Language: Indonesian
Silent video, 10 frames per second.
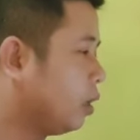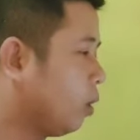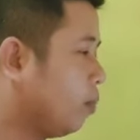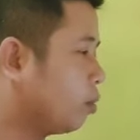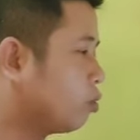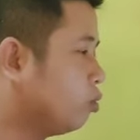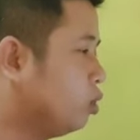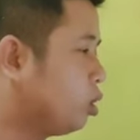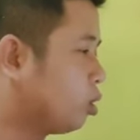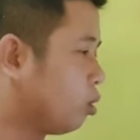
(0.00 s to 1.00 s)
nomor
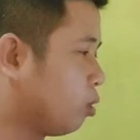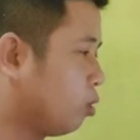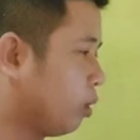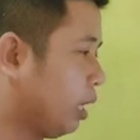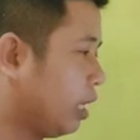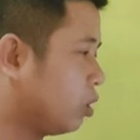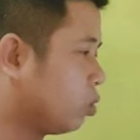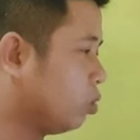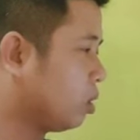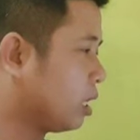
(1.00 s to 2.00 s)
7
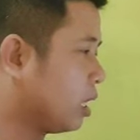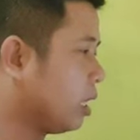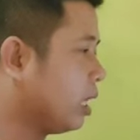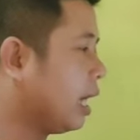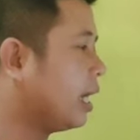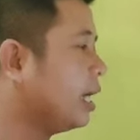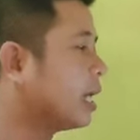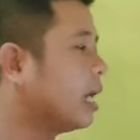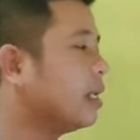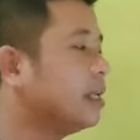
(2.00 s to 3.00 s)
yaitu
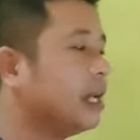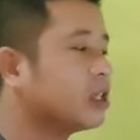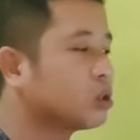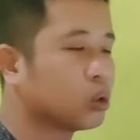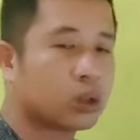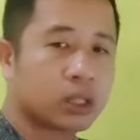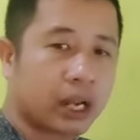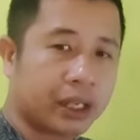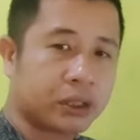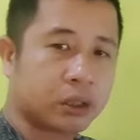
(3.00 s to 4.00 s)
kelahiran Yesus
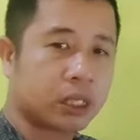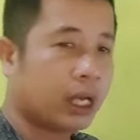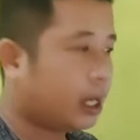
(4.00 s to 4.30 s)
Kristus.